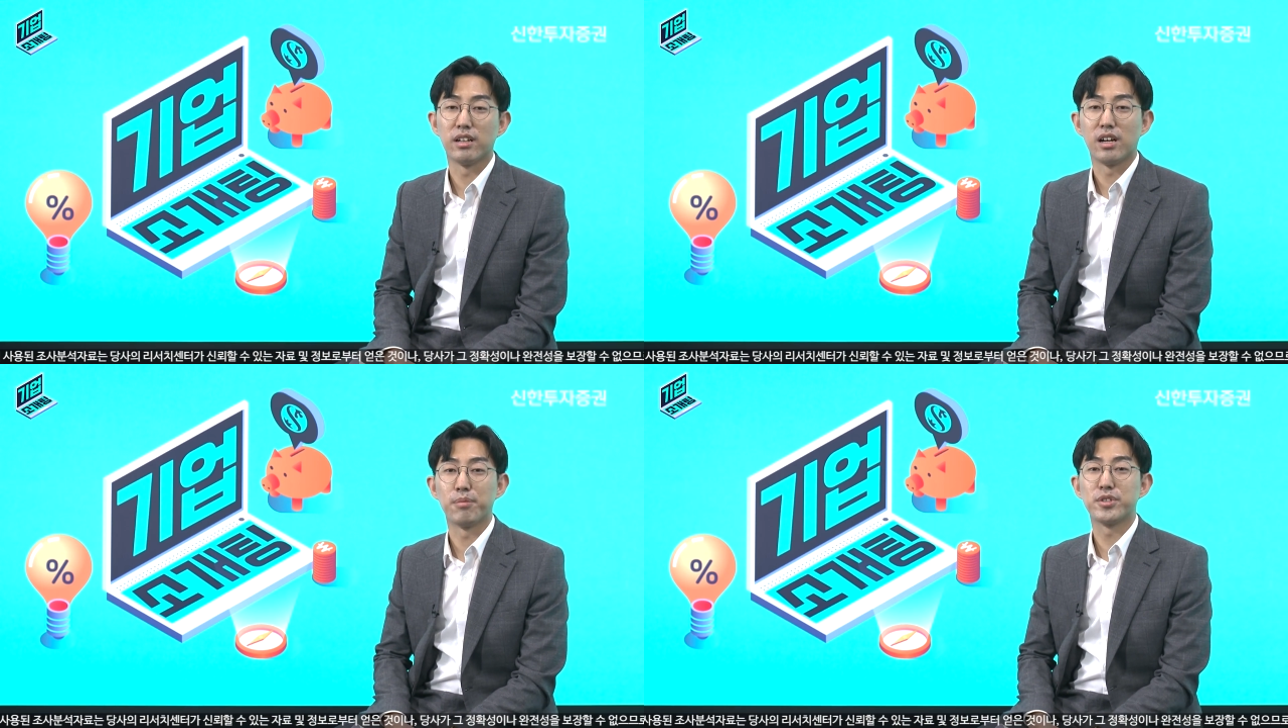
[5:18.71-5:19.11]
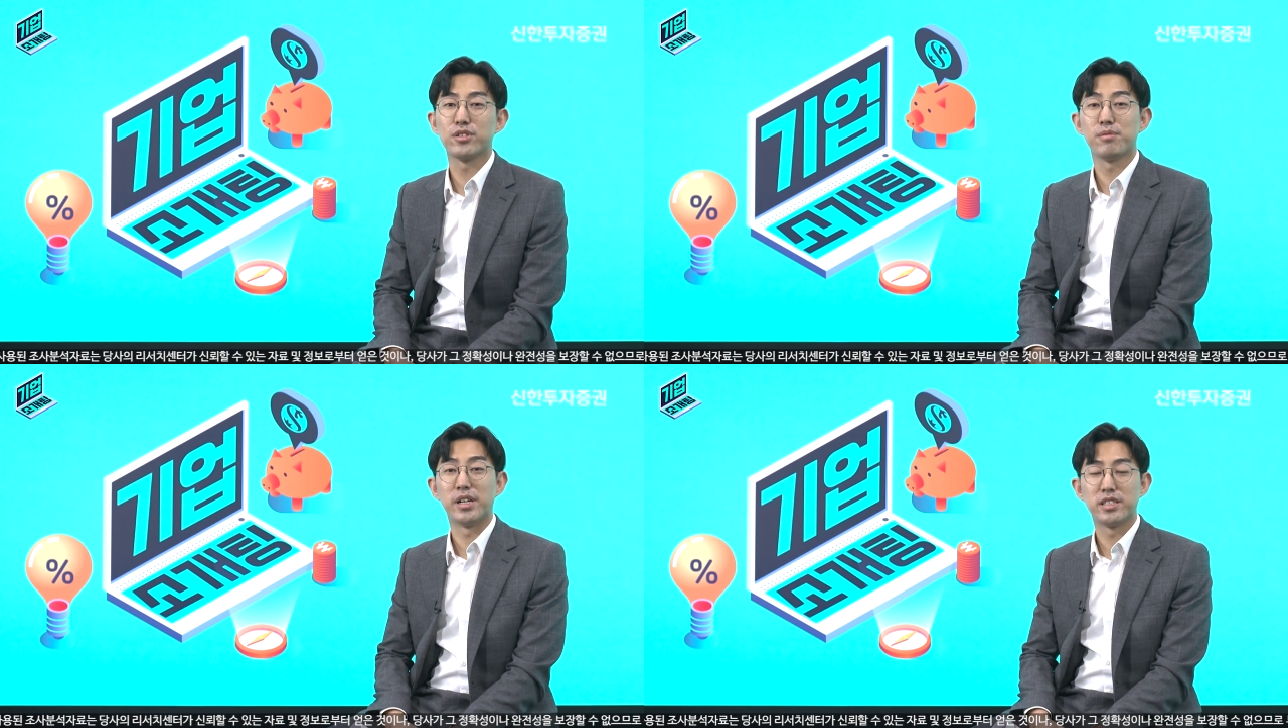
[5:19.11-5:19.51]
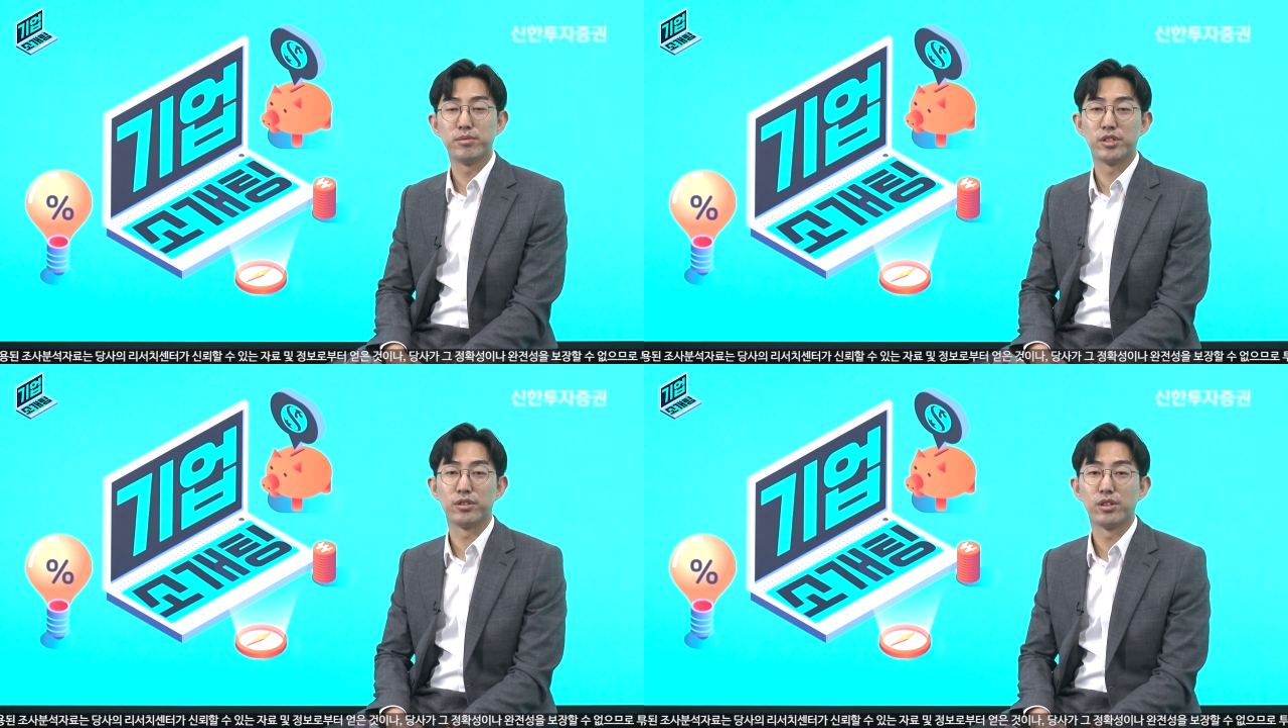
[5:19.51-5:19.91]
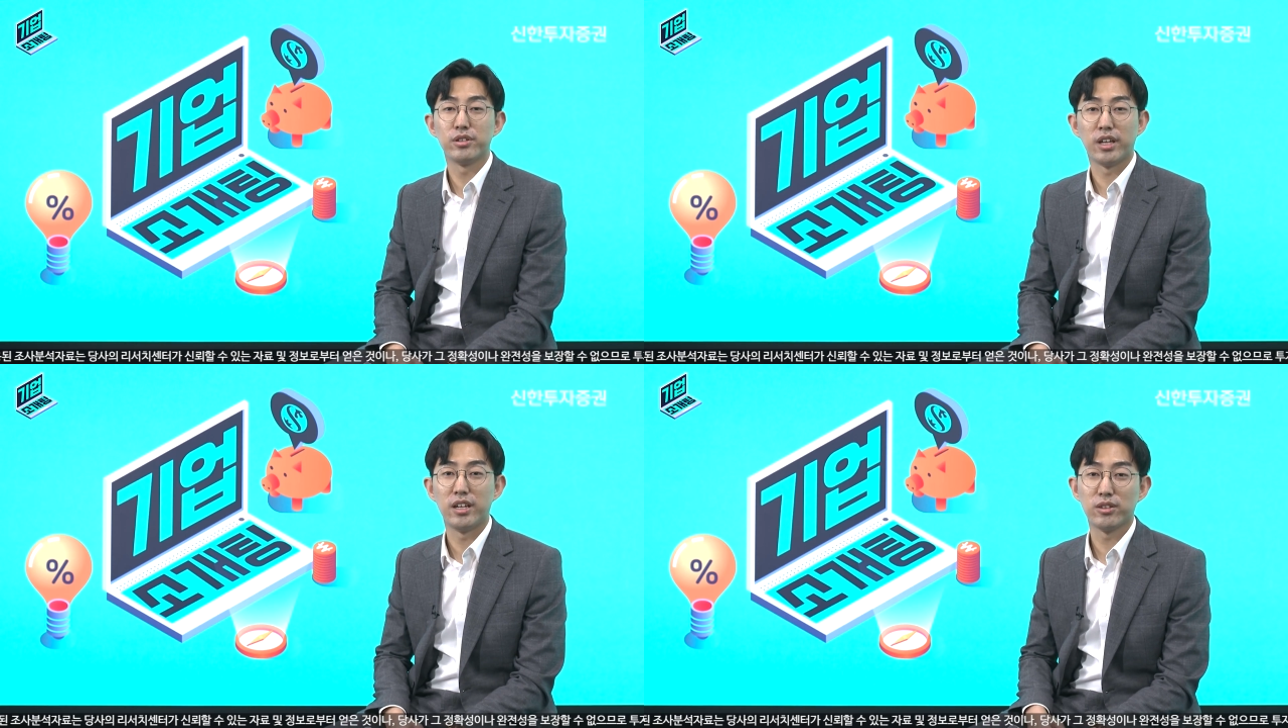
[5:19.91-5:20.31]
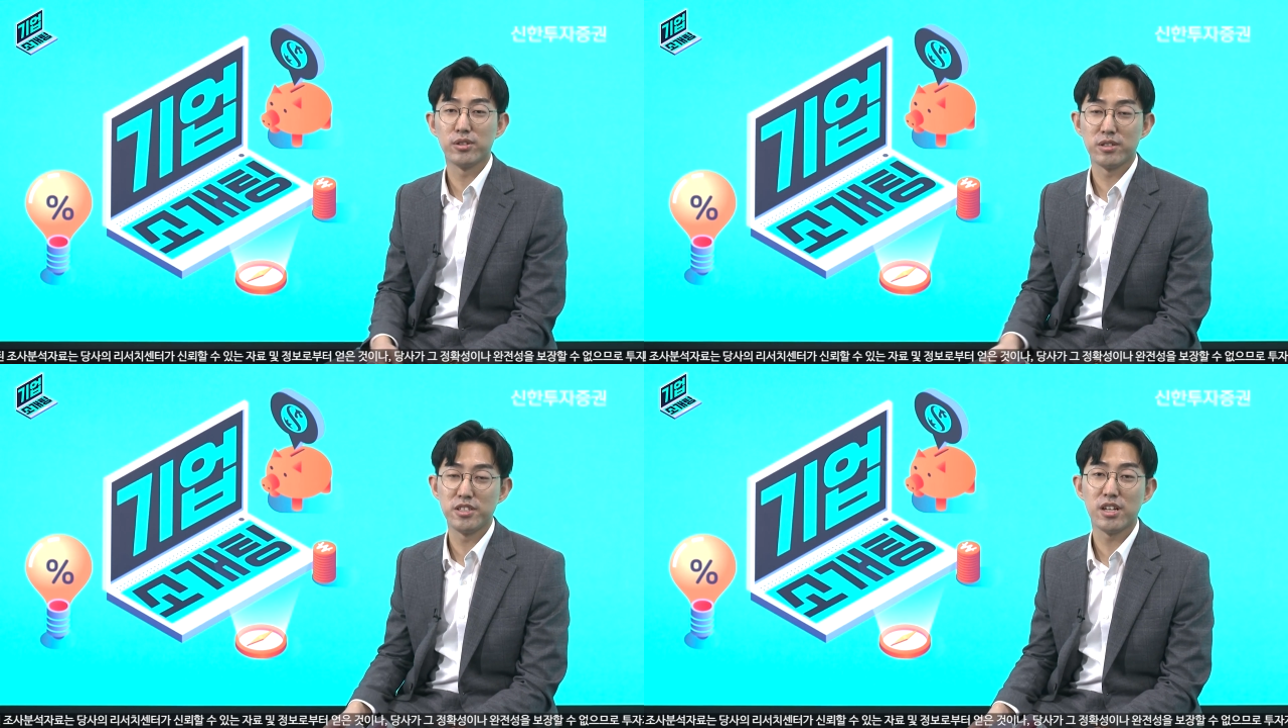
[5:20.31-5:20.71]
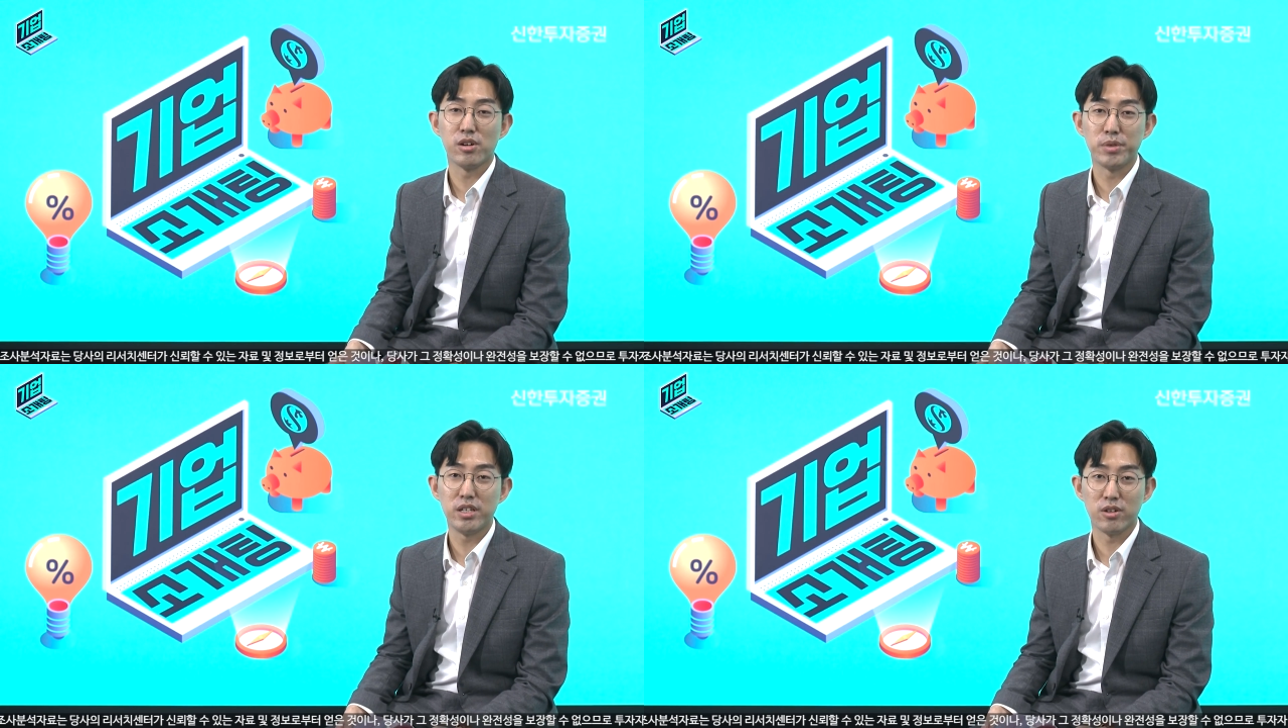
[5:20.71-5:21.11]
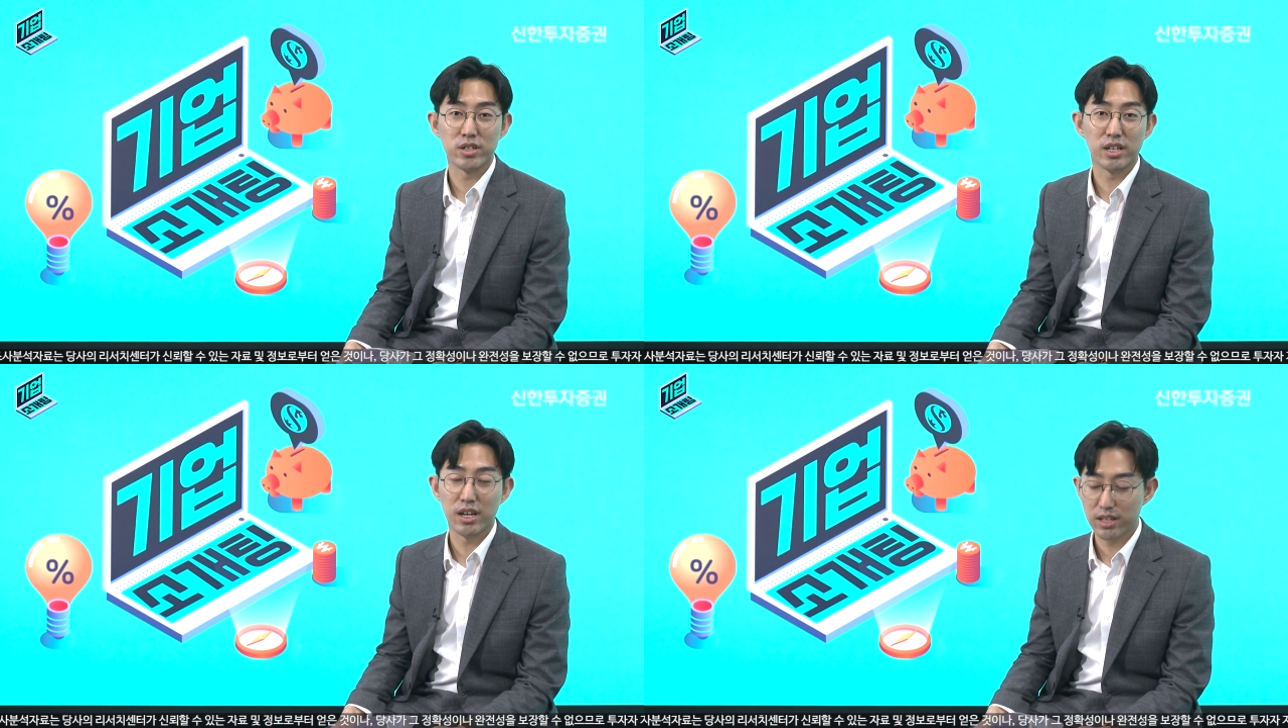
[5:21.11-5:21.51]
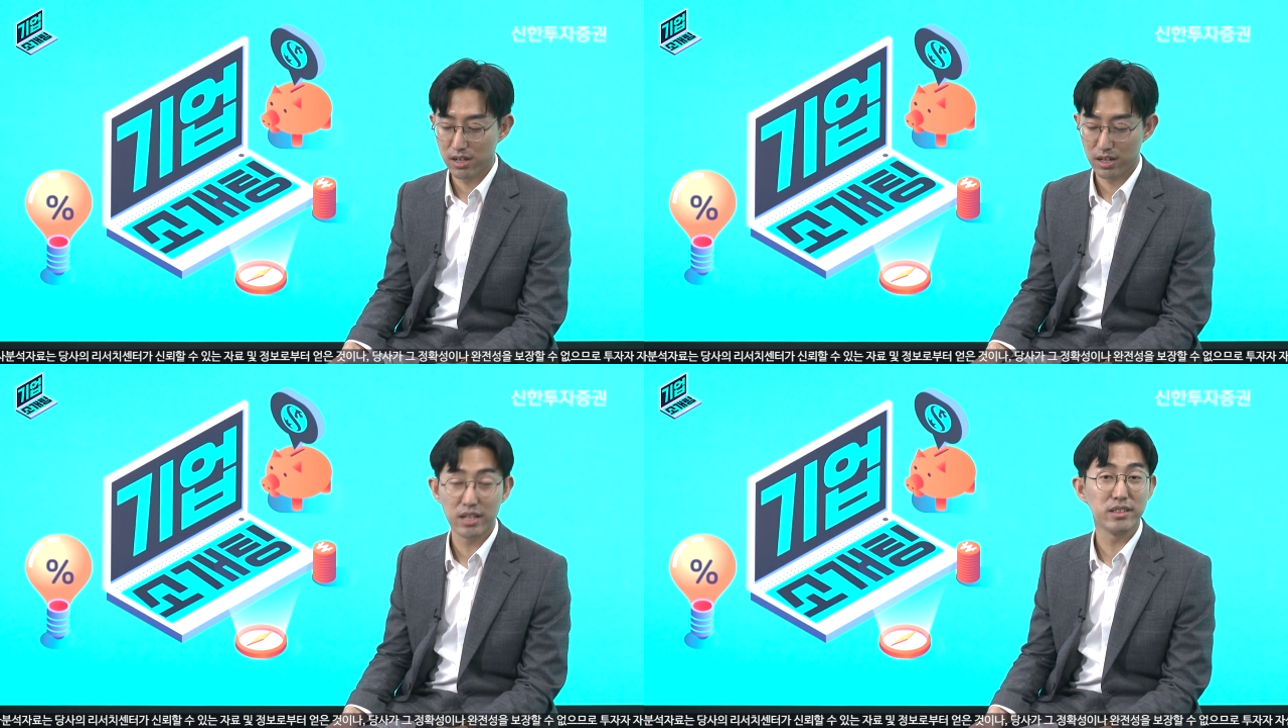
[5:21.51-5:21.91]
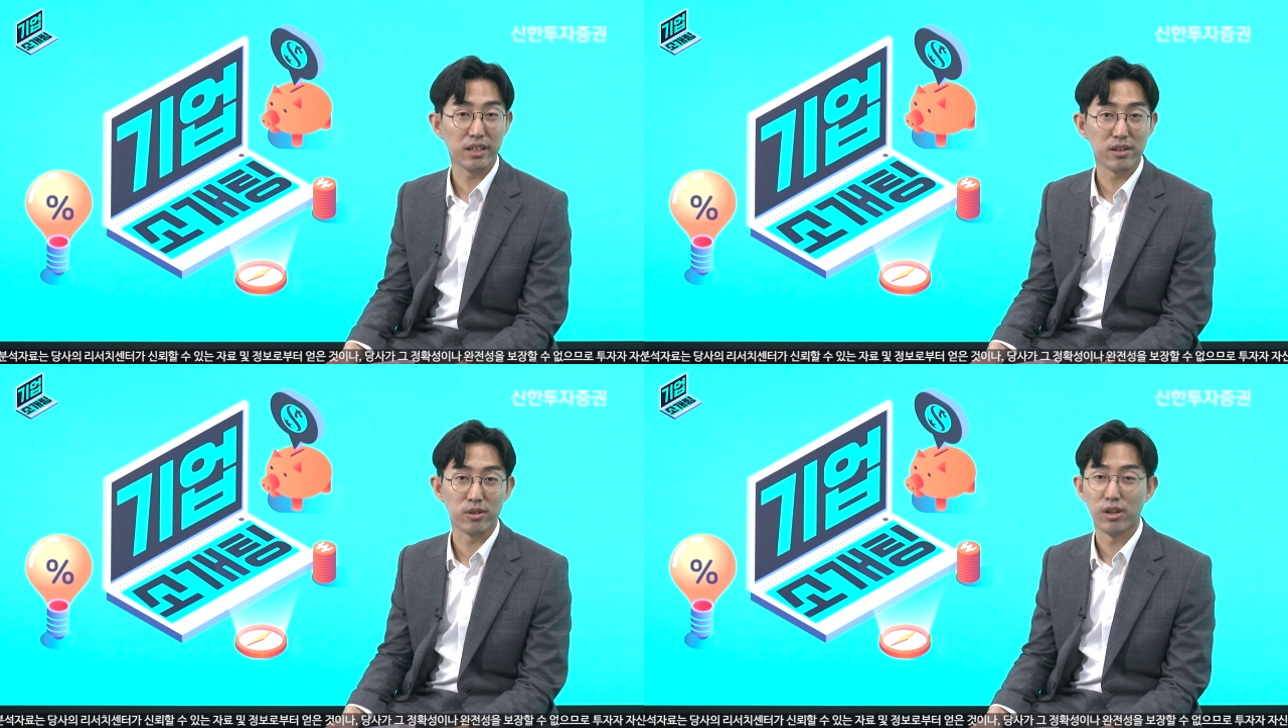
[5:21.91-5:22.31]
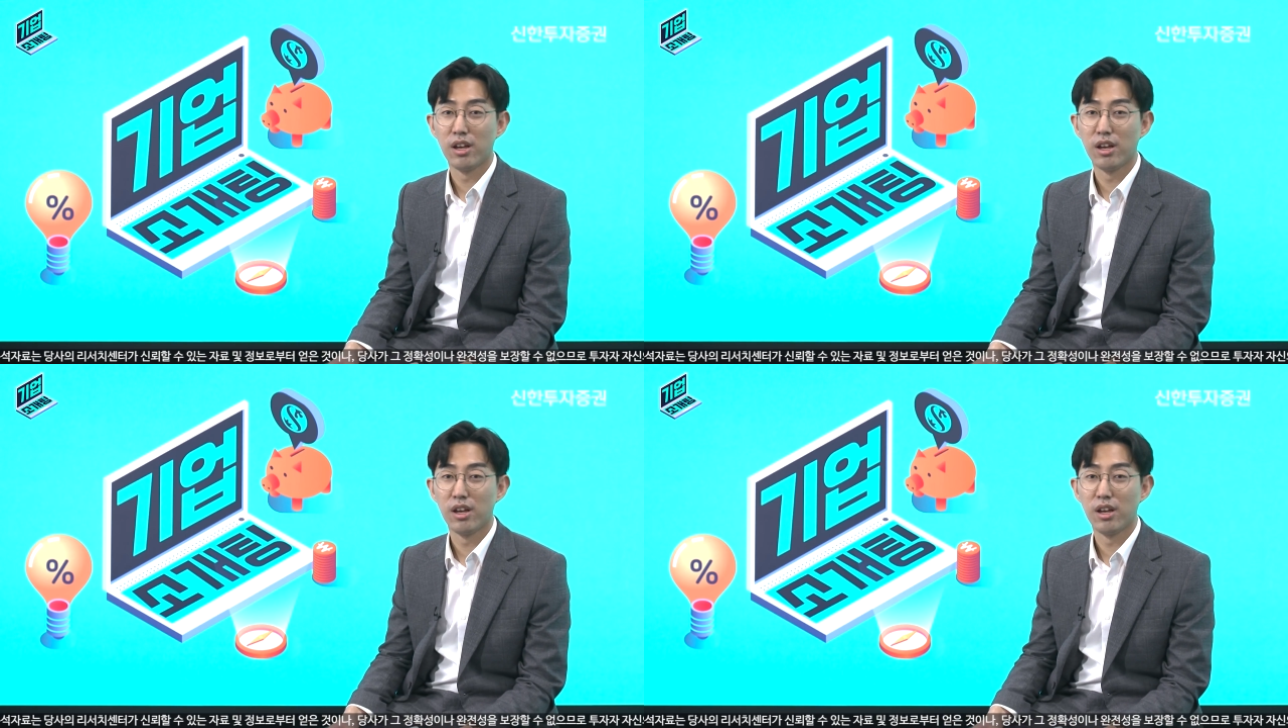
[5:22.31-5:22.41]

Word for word: 앞서서 말씀드렸던 데이터 신 사업이 여기에 해당을 하는데요.